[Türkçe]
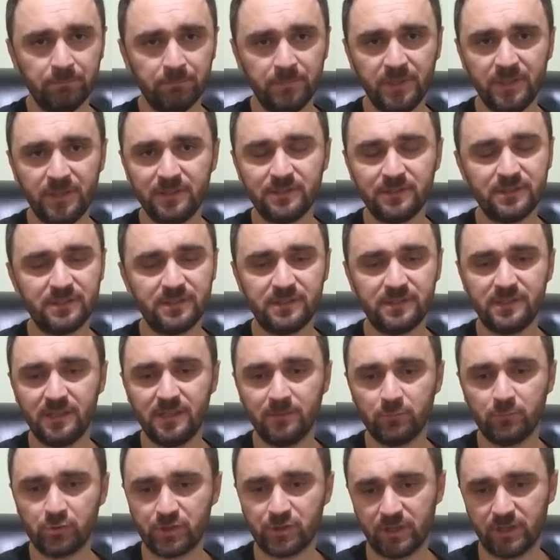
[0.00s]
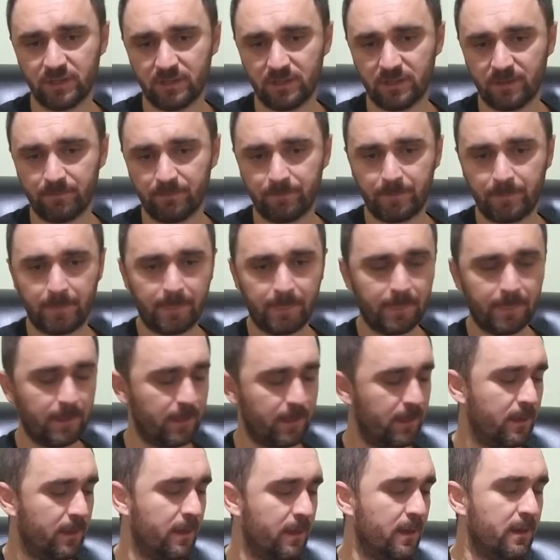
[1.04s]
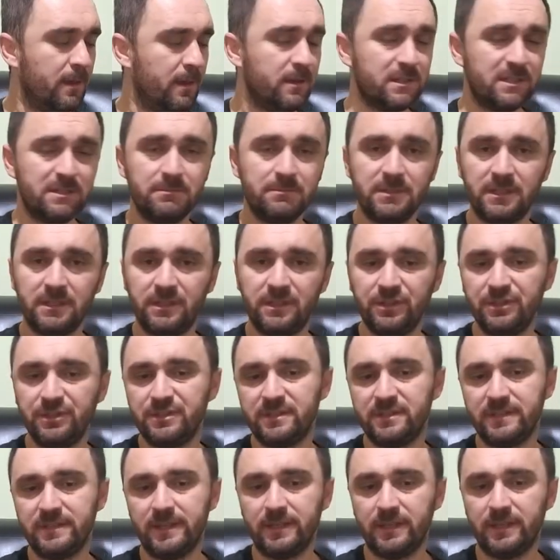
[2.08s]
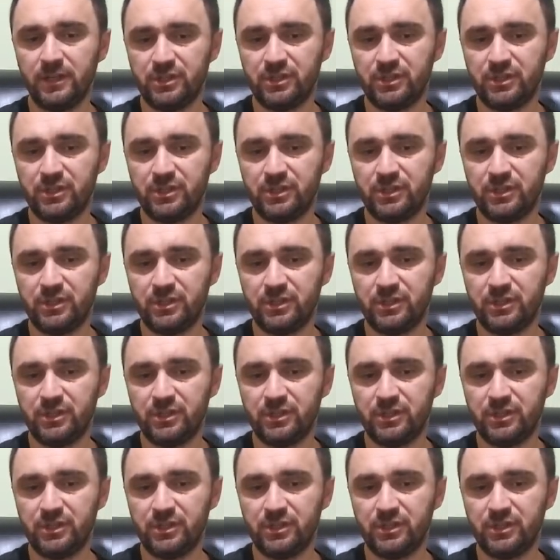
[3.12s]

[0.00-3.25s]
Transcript: Birinci dizeyim bu şekilde. Şimdi ikinci dizeye